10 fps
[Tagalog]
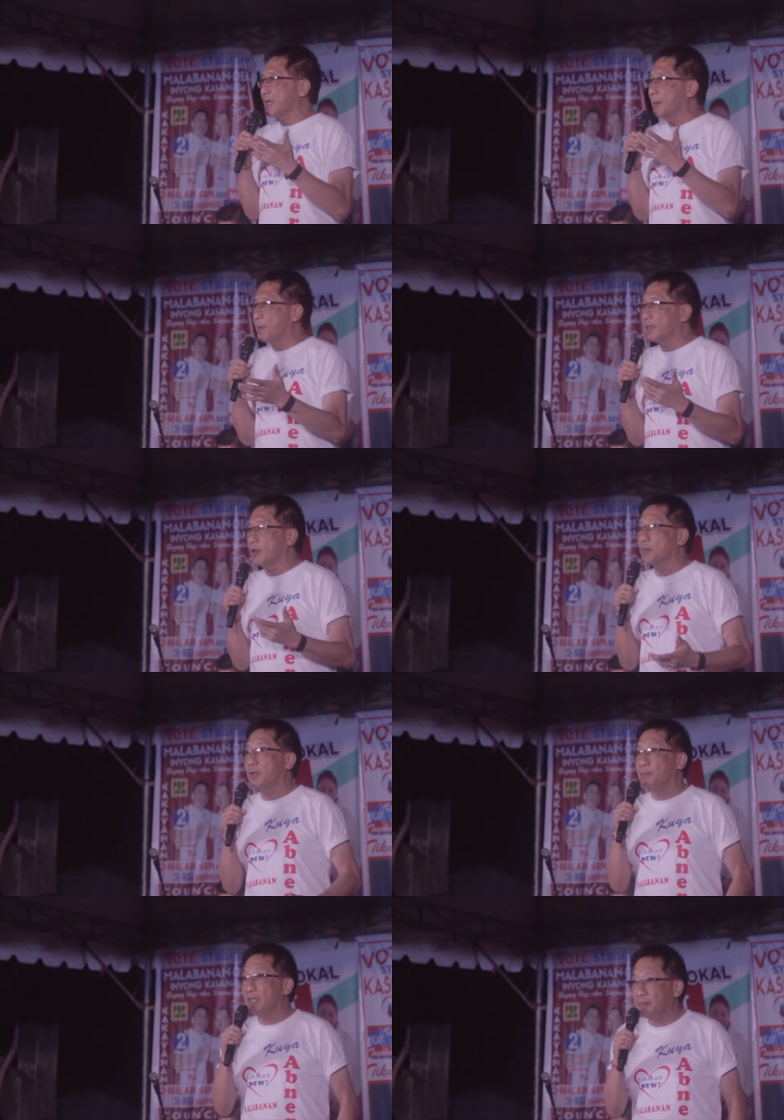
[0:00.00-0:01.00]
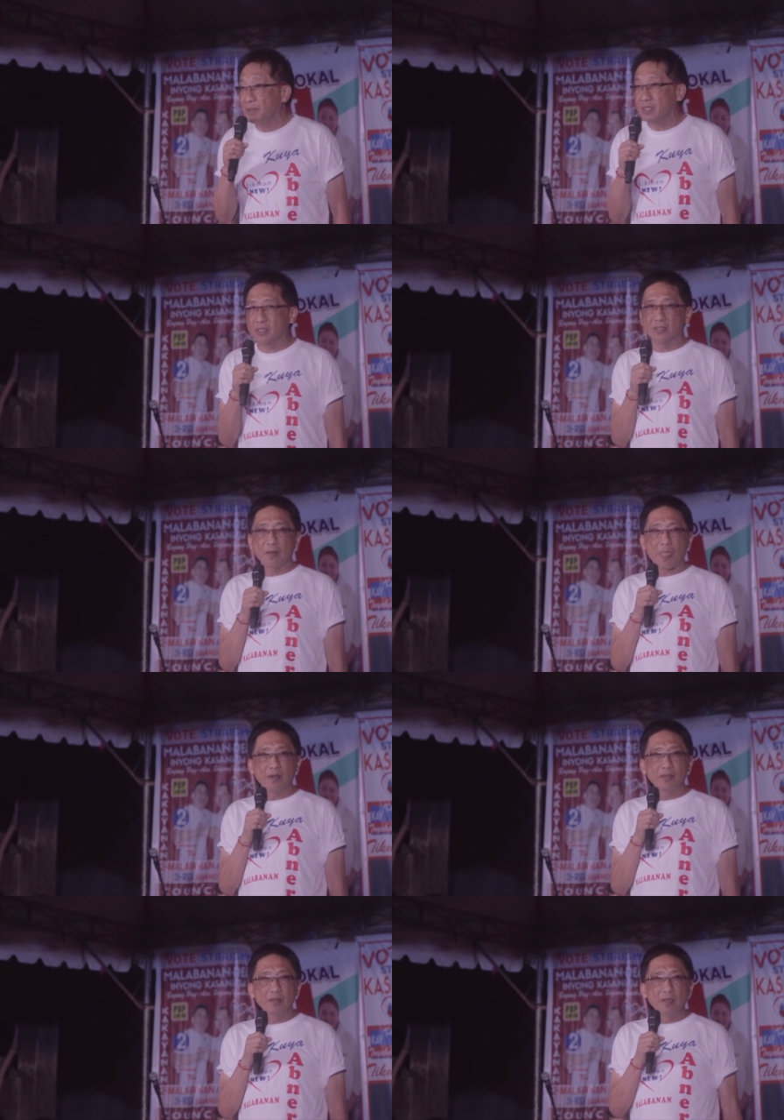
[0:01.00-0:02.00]
Capital of the Philippines?
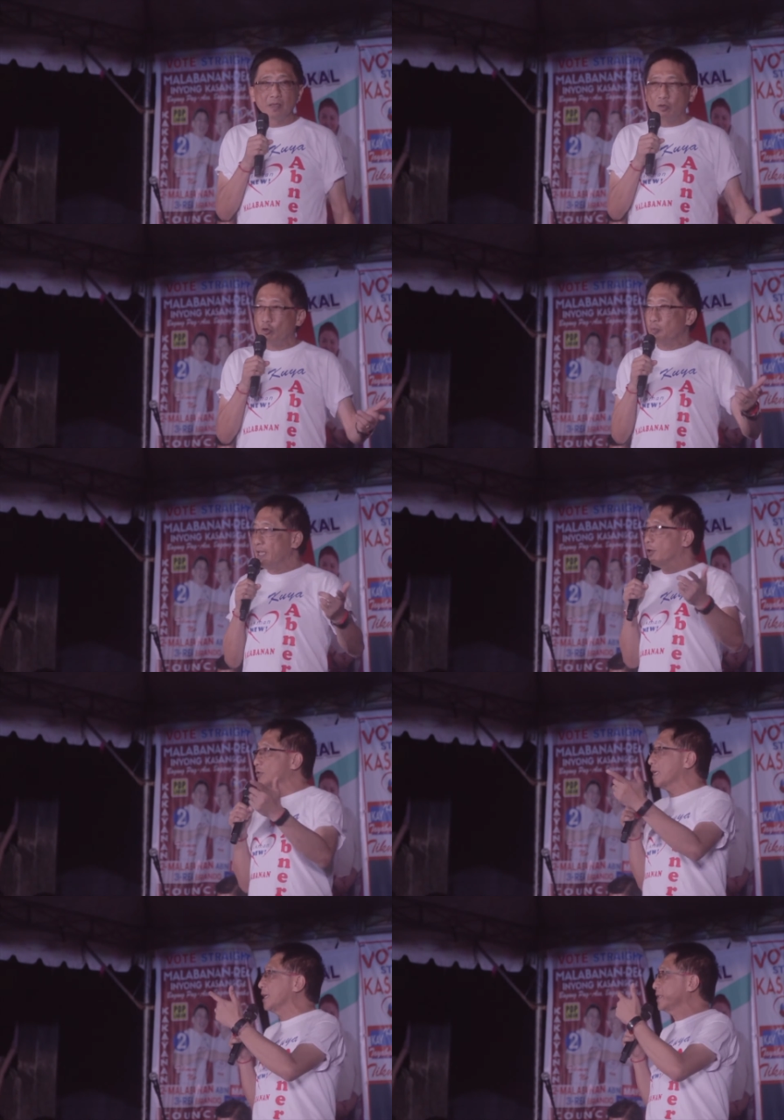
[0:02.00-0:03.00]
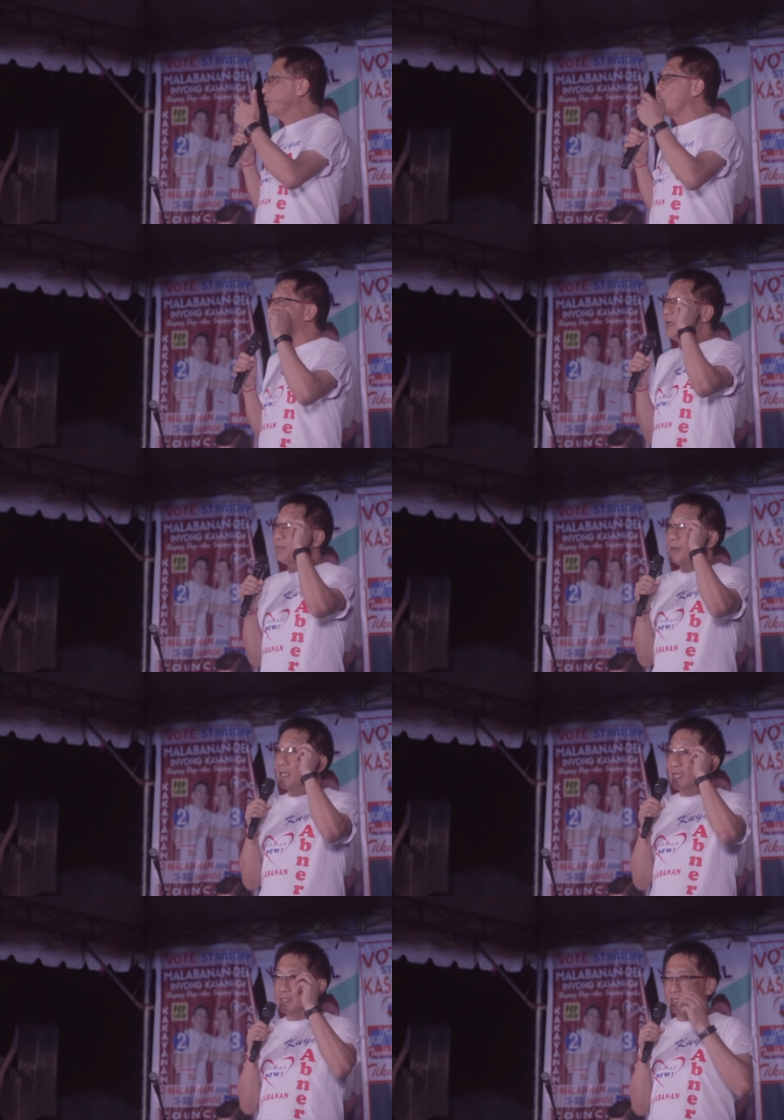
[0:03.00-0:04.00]
Umikot ka sa buong
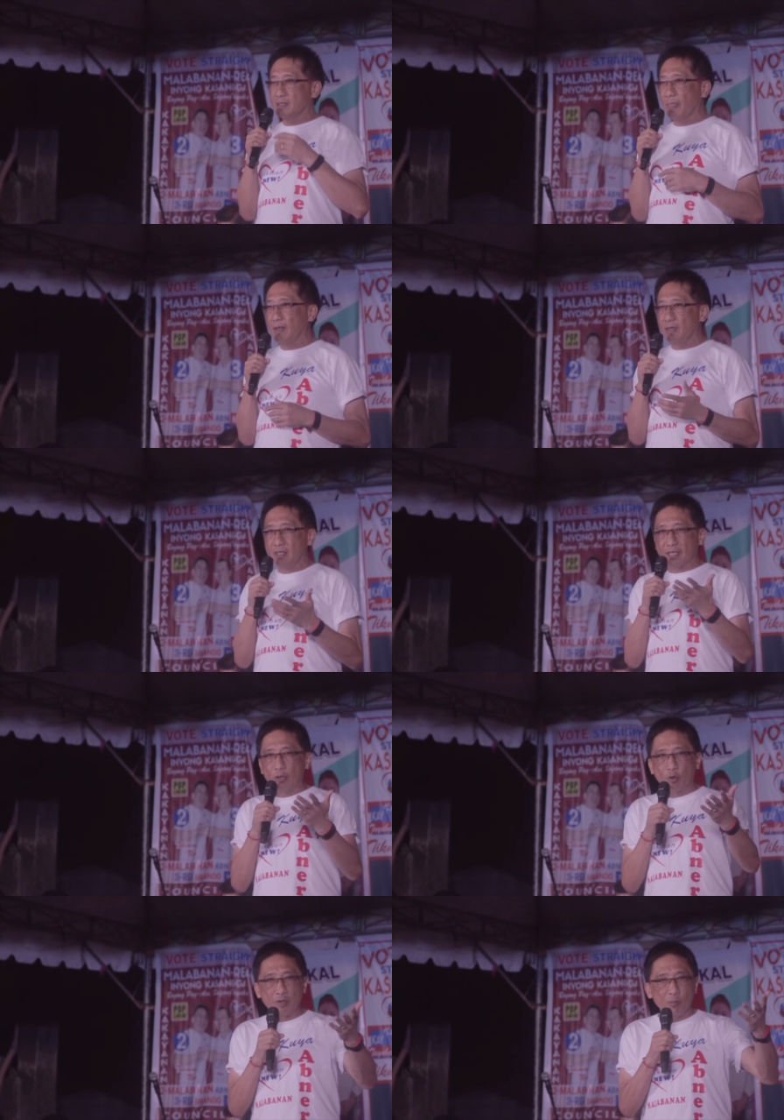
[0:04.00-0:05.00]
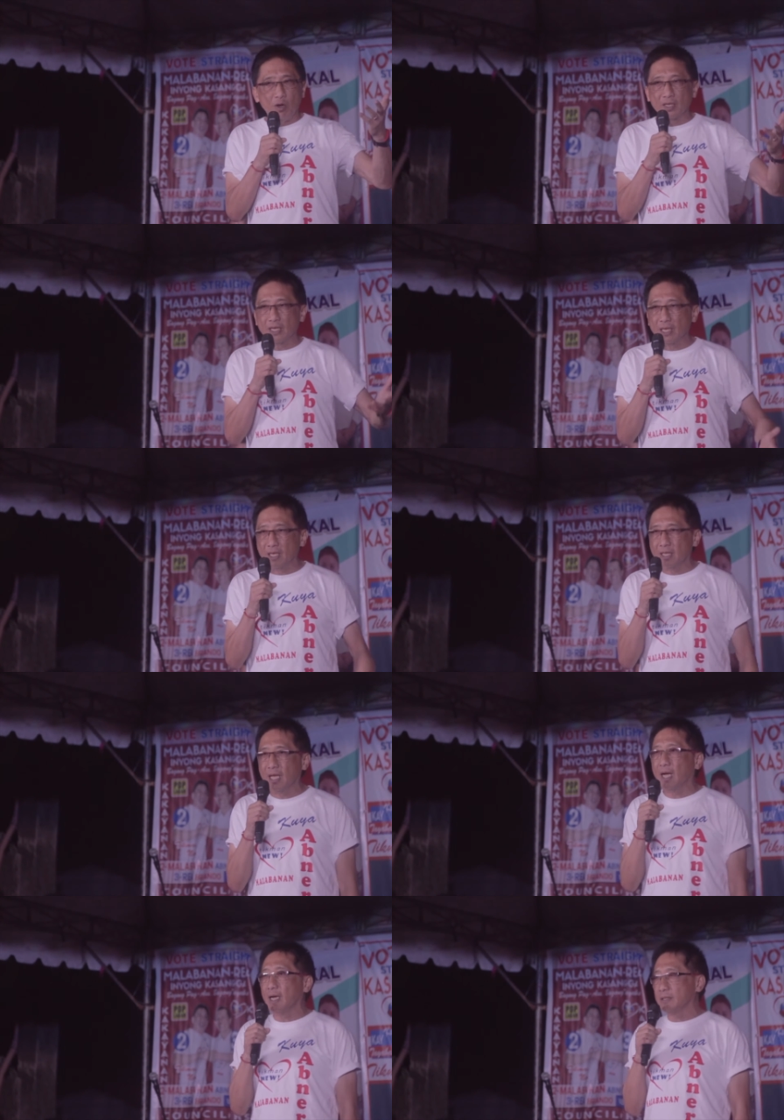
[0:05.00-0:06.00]
Pilipinas. Tanungin mo ang
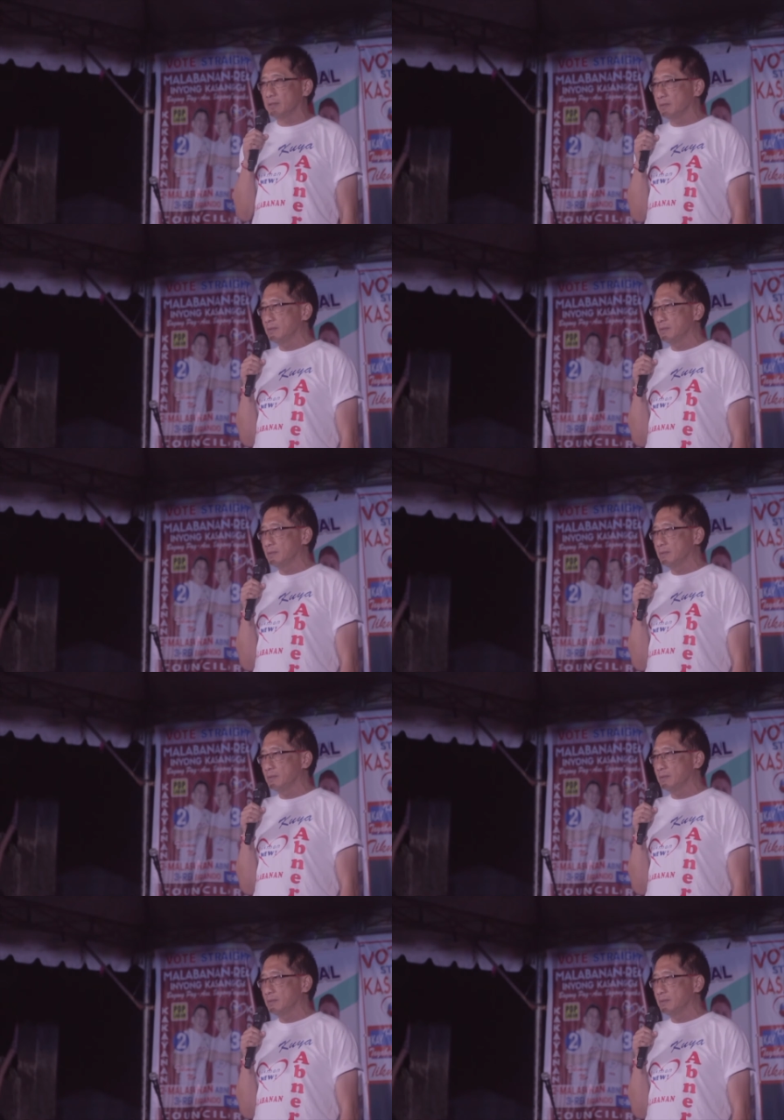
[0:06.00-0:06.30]
naninindahan.